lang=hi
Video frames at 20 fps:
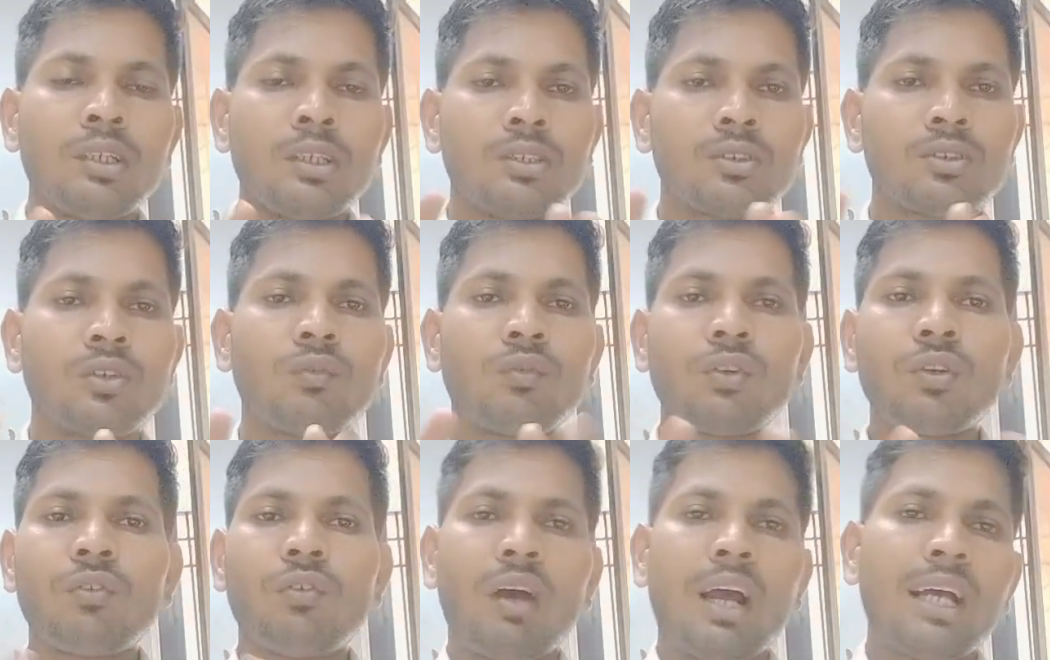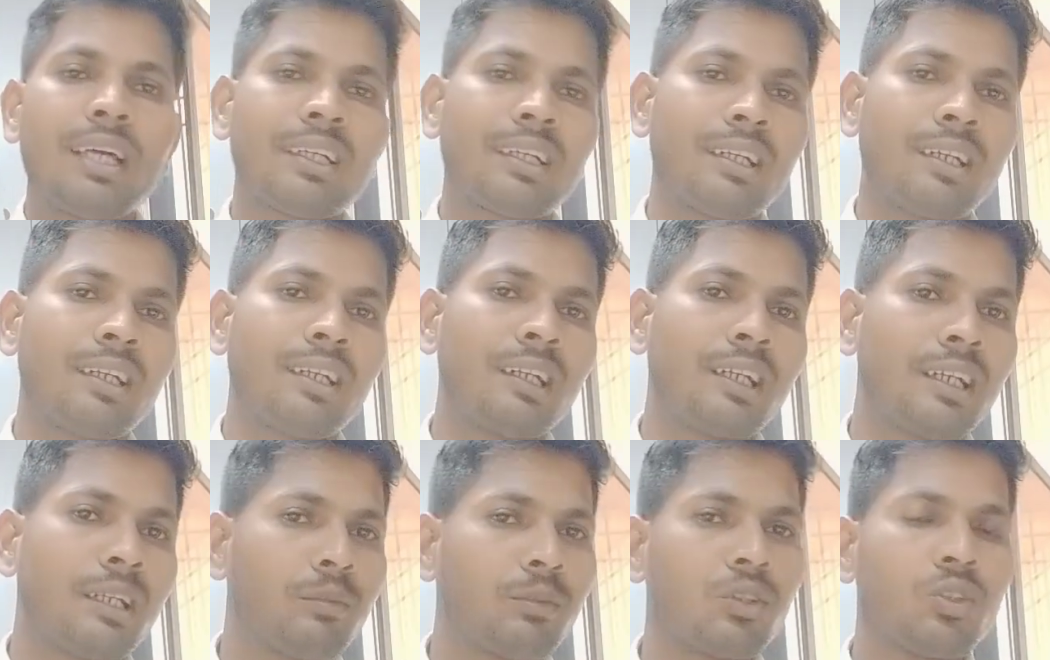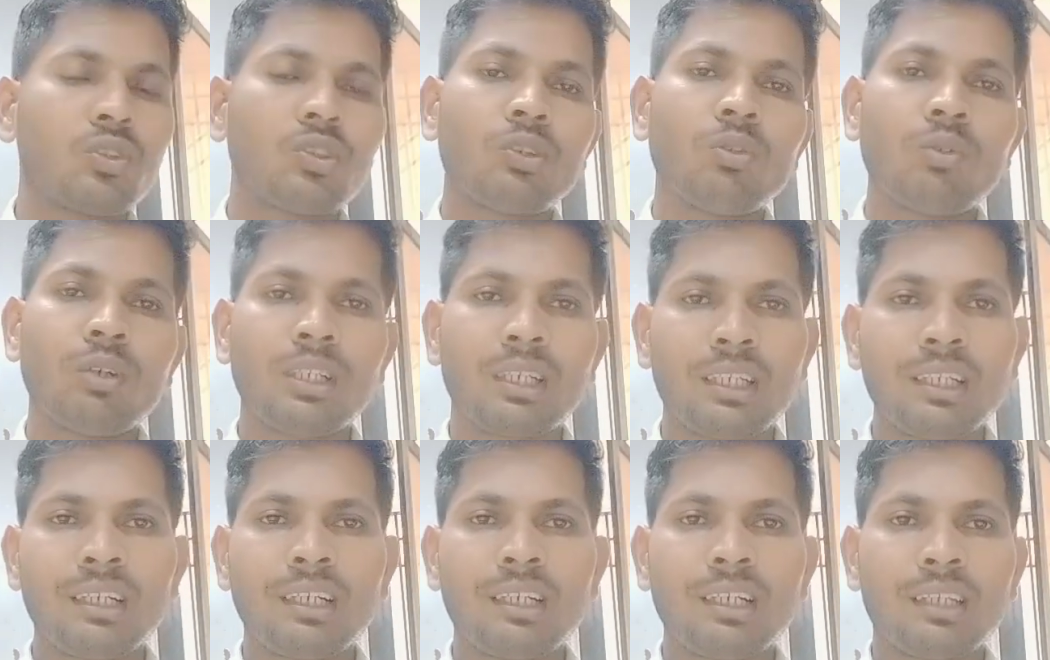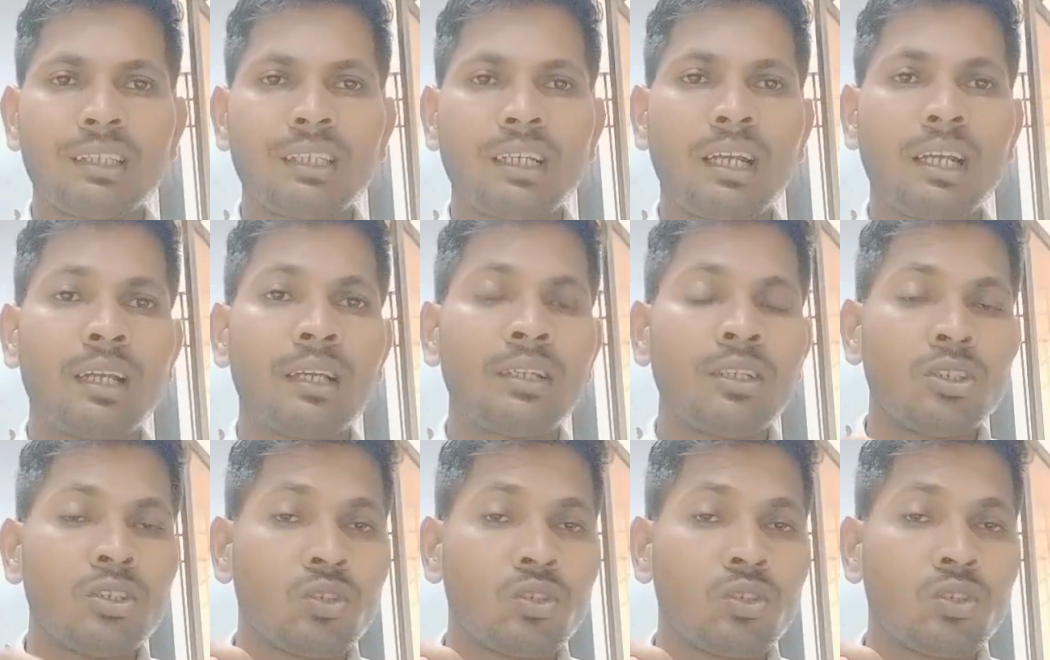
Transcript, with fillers: इसको प्यूरिफायर करने के लिए भी दोस्त वर्किंग करता है